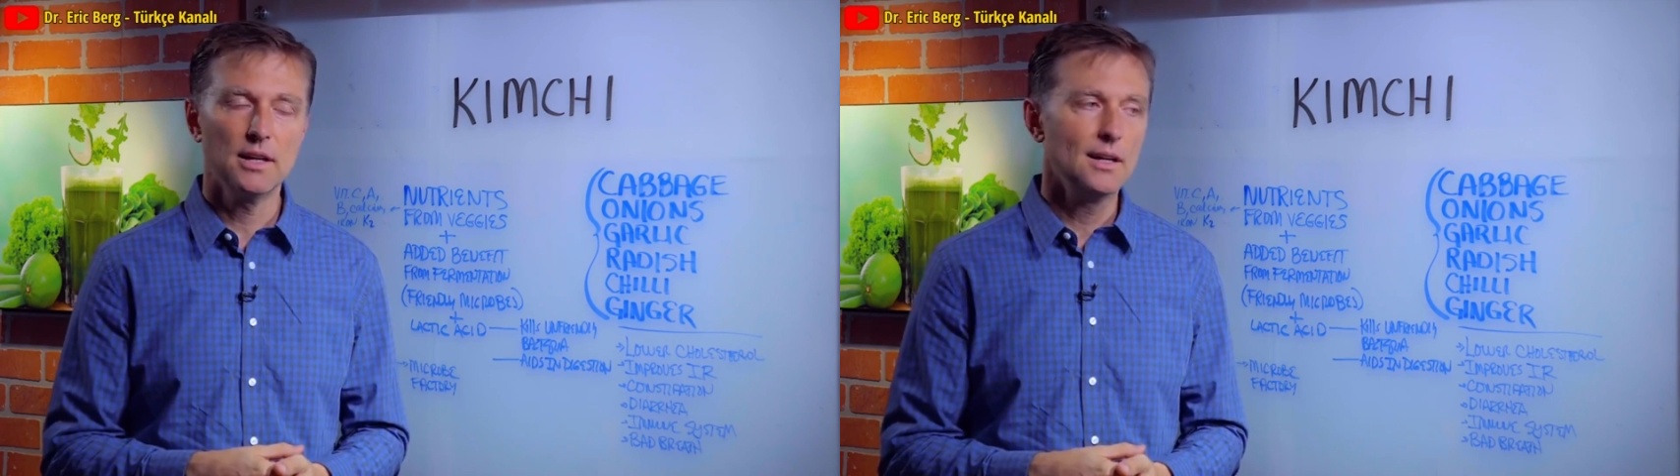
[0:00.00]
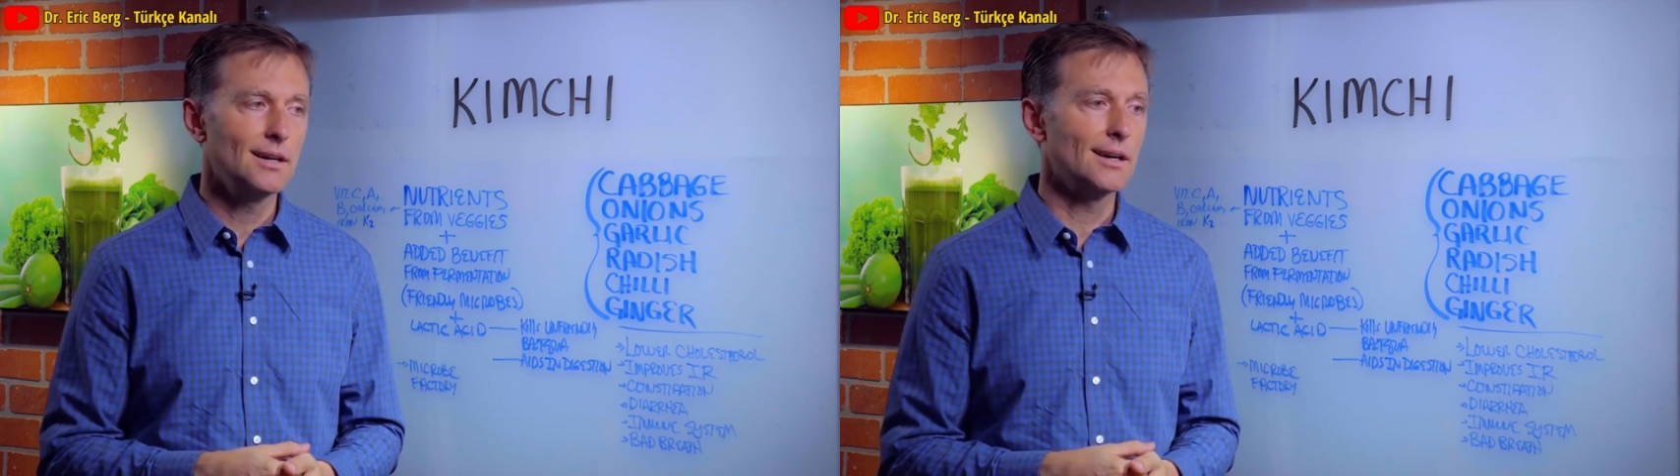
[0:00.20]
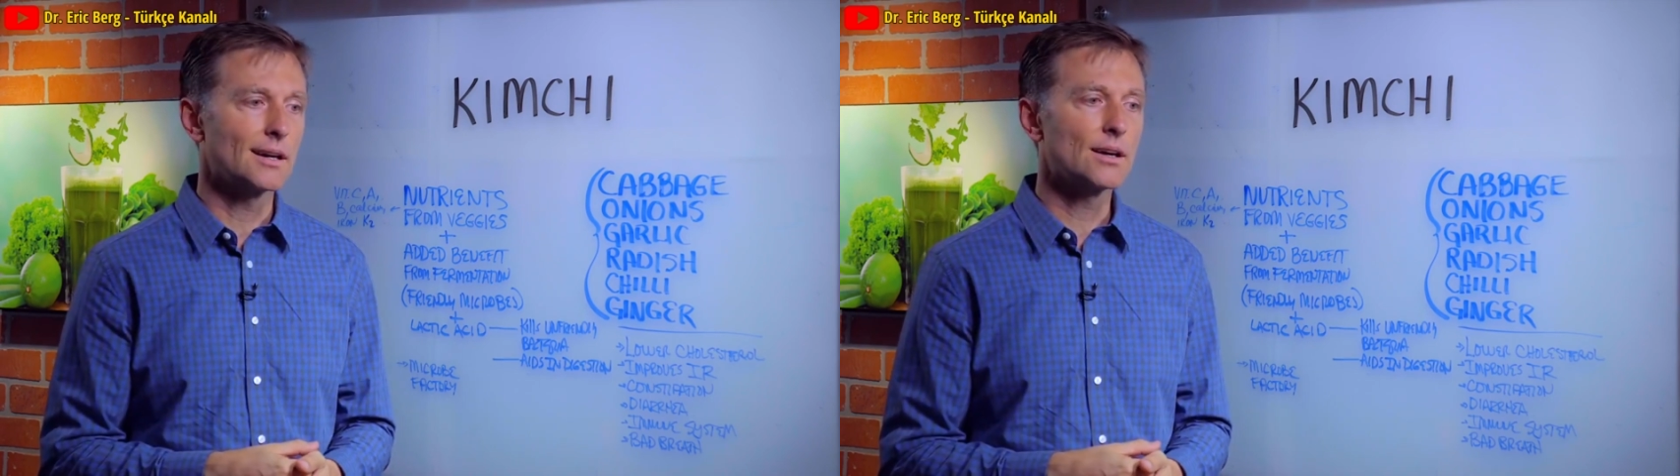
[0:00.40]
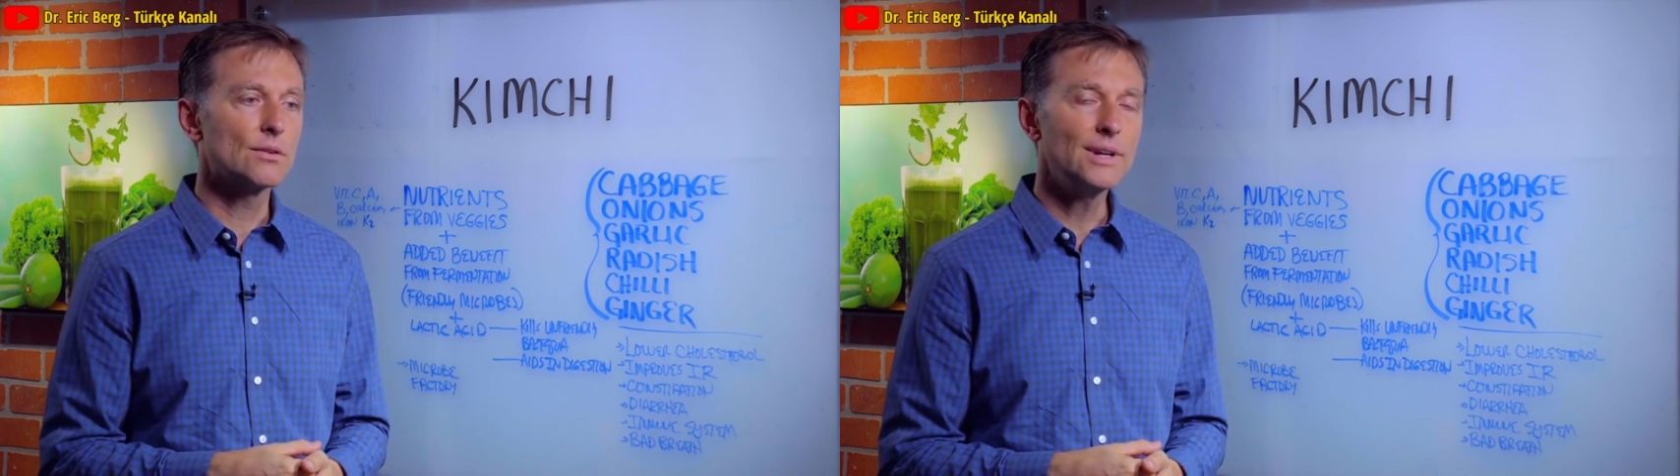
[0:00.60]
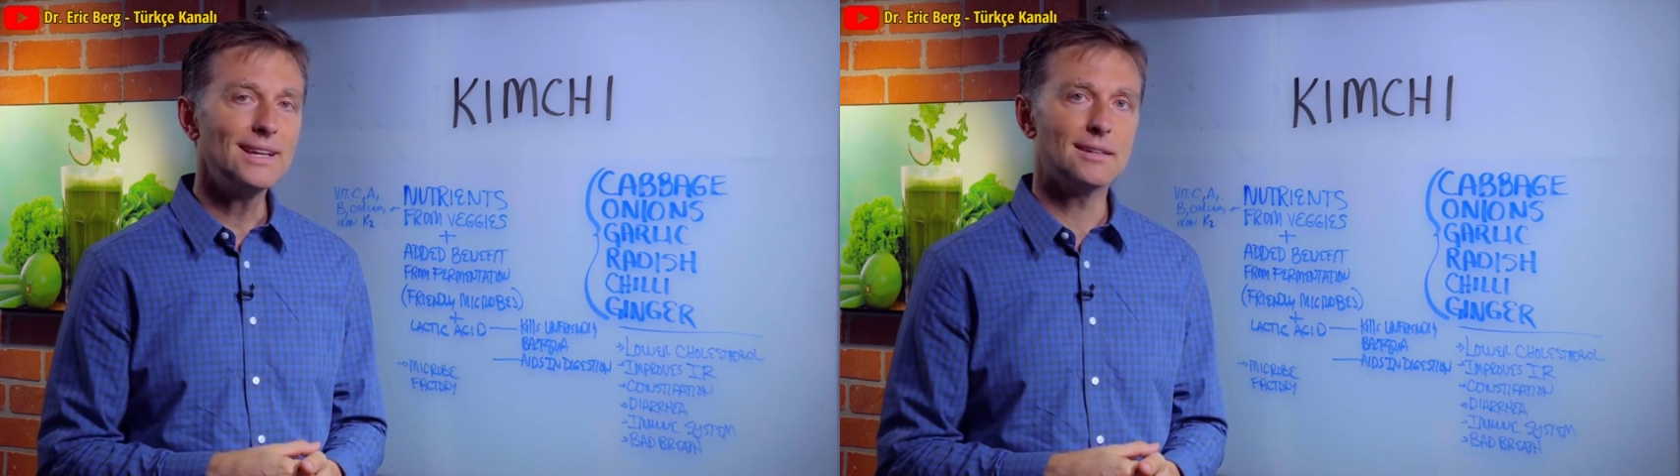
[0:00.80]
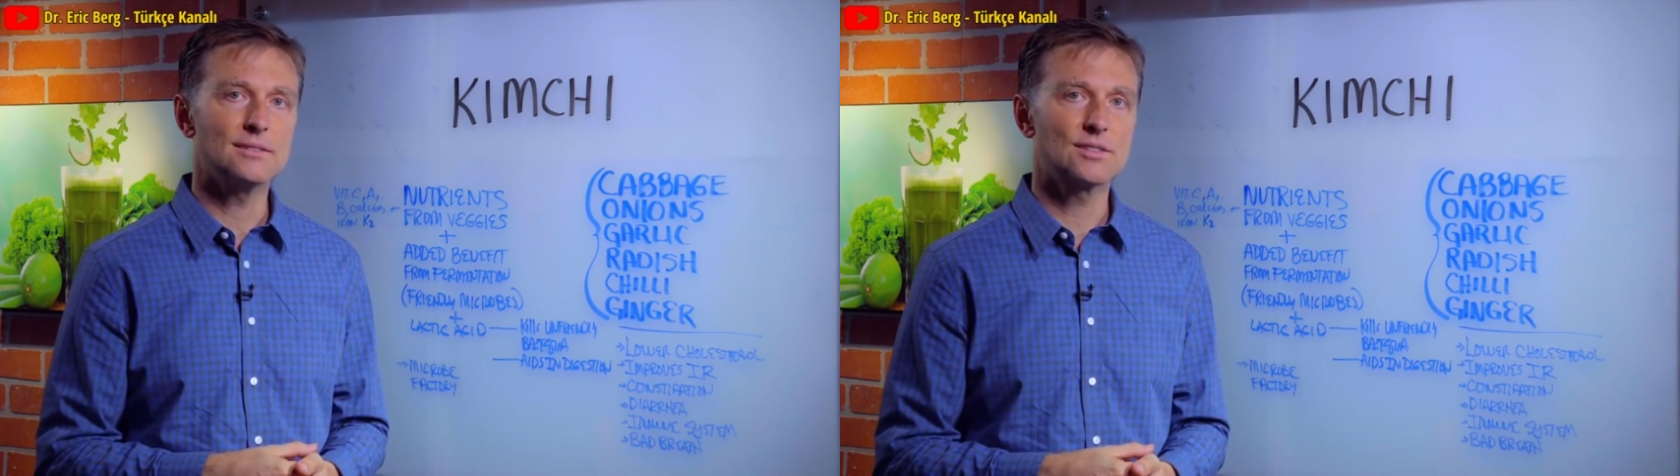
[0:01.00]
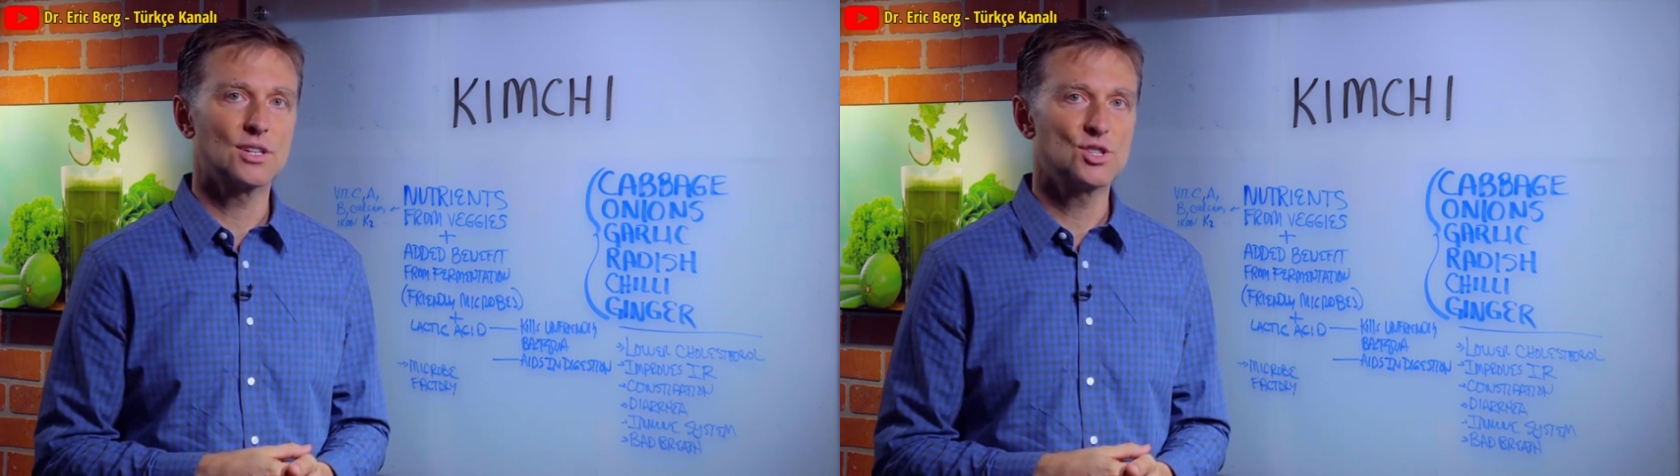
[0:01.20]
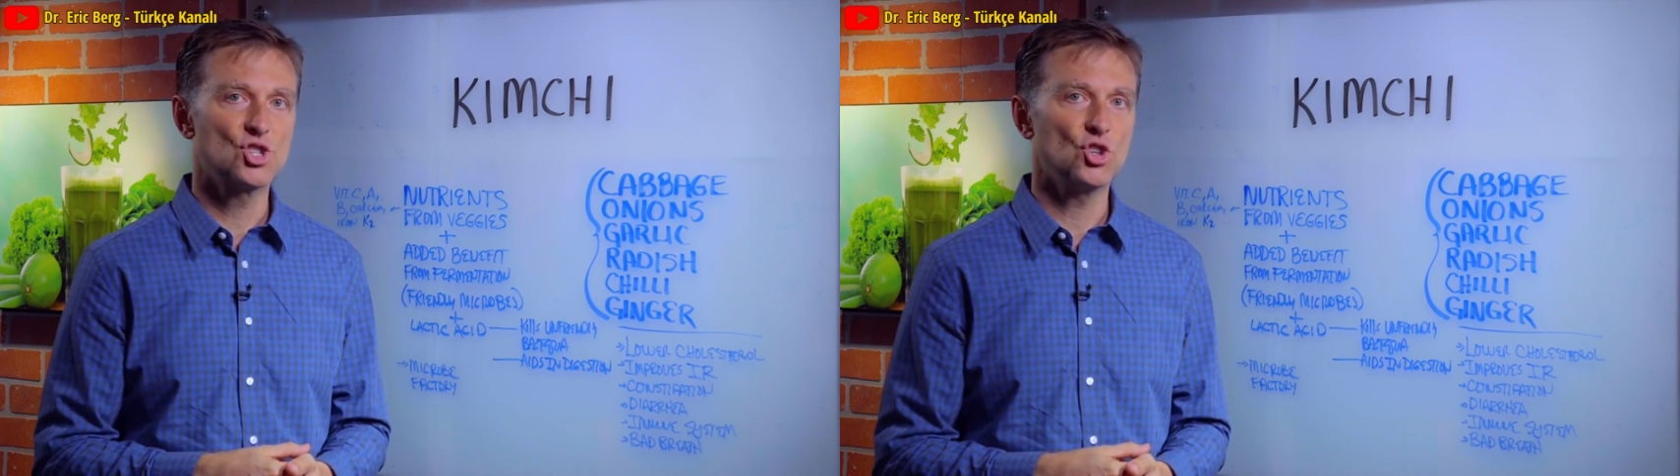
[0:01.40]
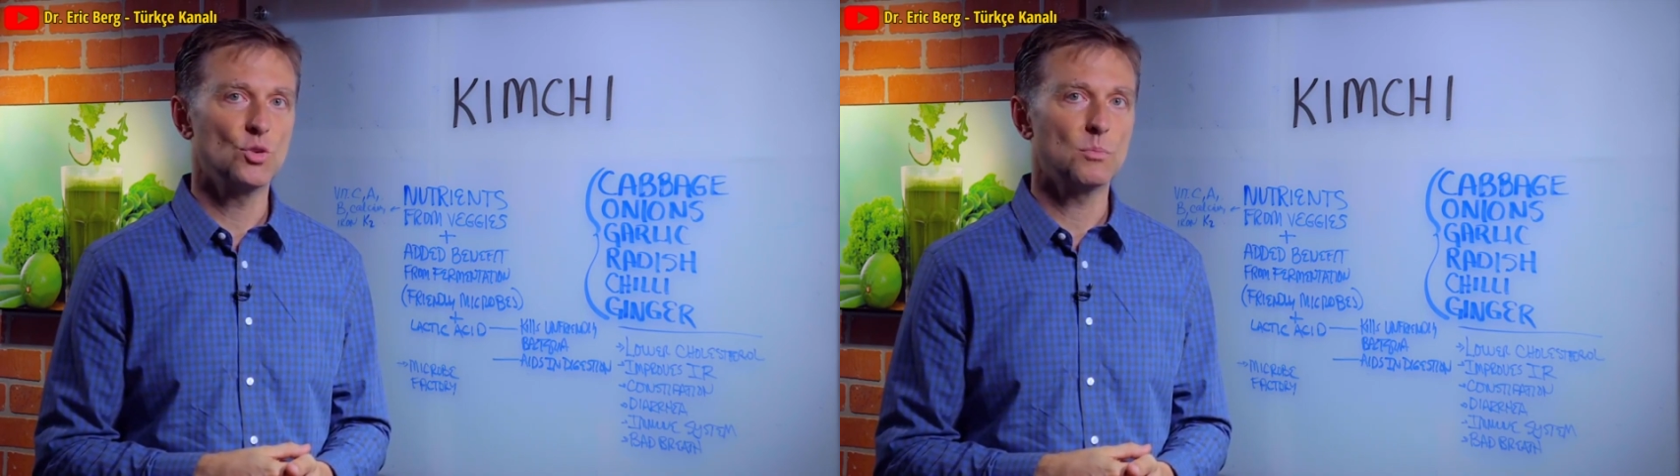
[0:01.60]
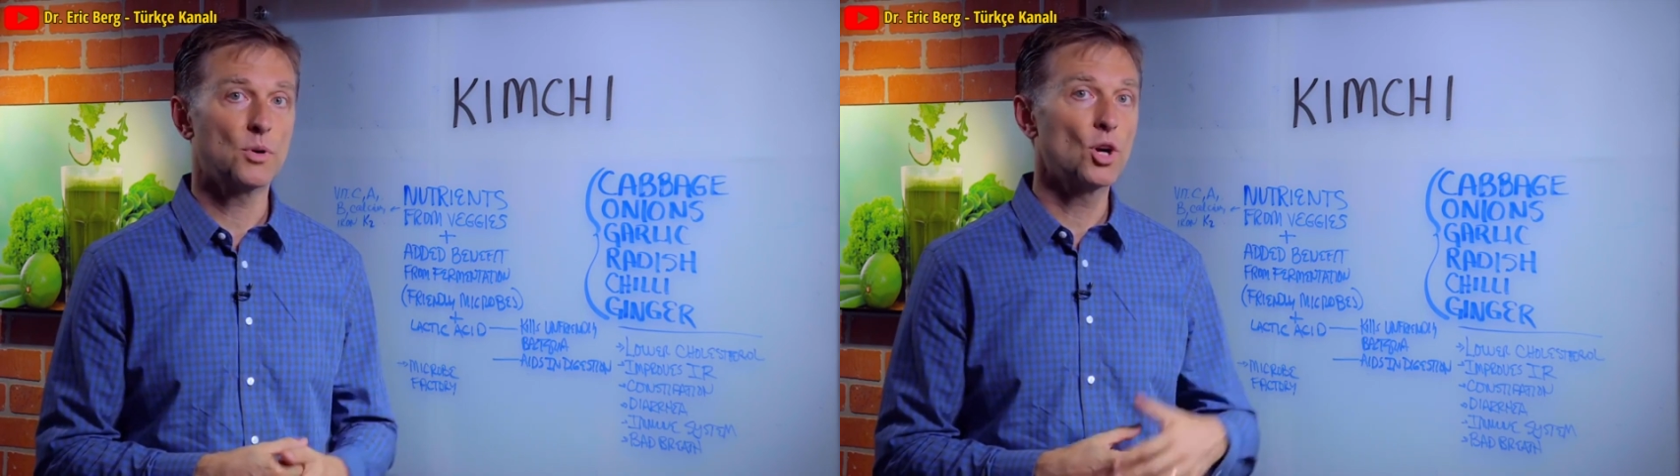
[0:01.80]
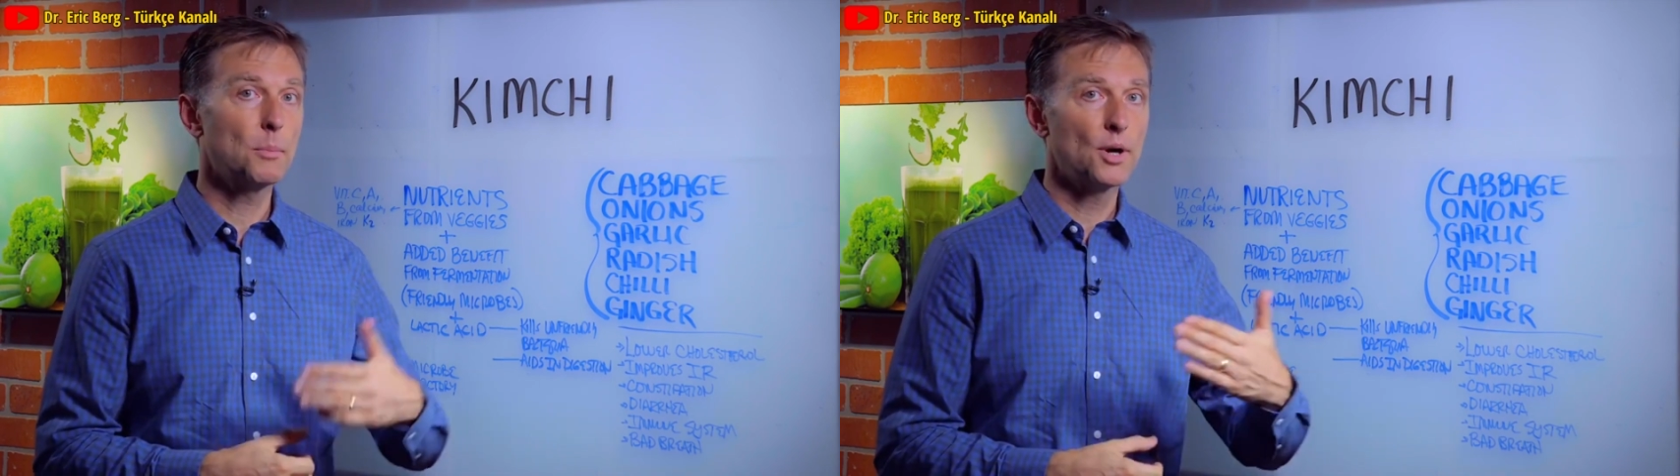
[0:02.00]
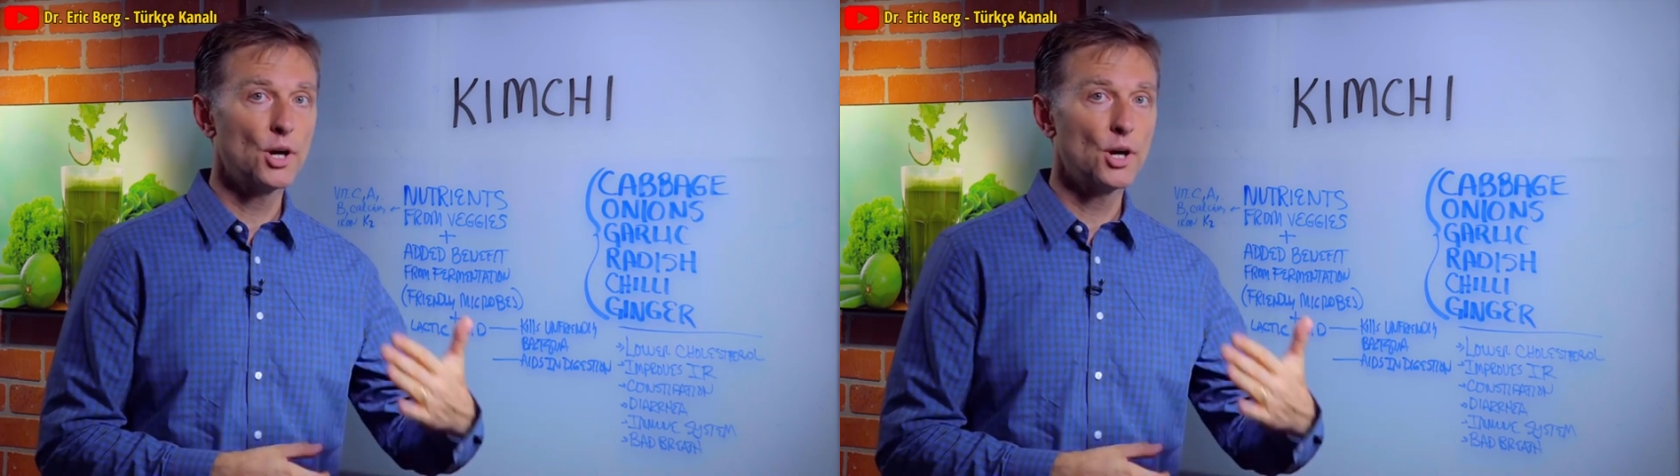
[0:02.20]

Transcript: fermente edilmiş bir tür sebzedir.